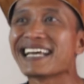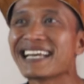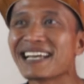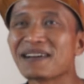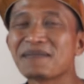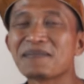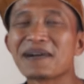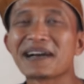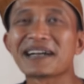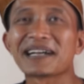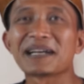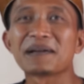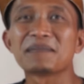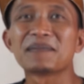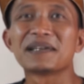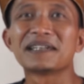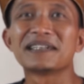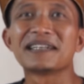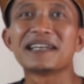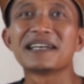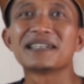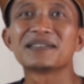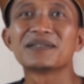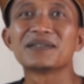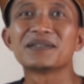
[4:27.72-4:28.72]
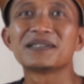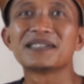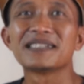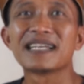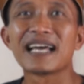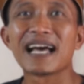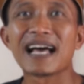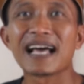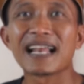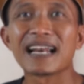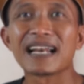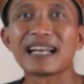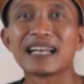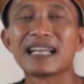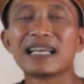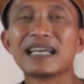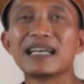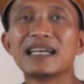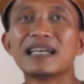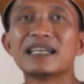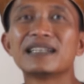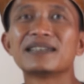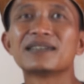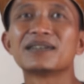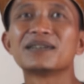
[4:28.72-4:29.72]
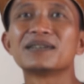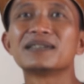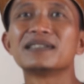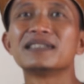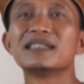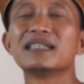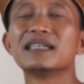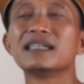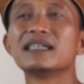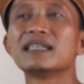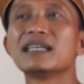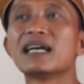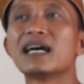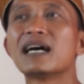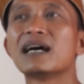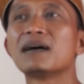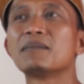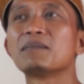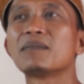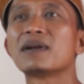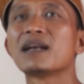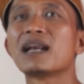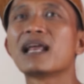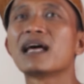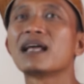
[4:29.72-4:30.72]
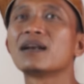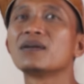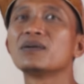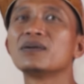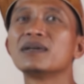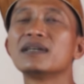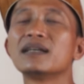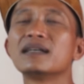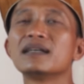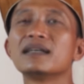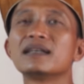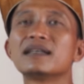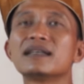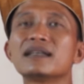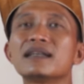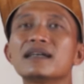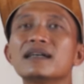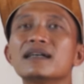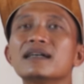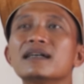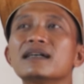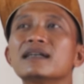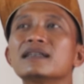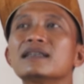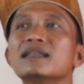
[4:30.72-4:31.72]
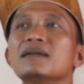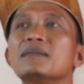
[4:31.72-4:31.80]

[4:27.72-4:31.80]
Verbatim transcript: saya pakai media sosial terus ya melalui eh,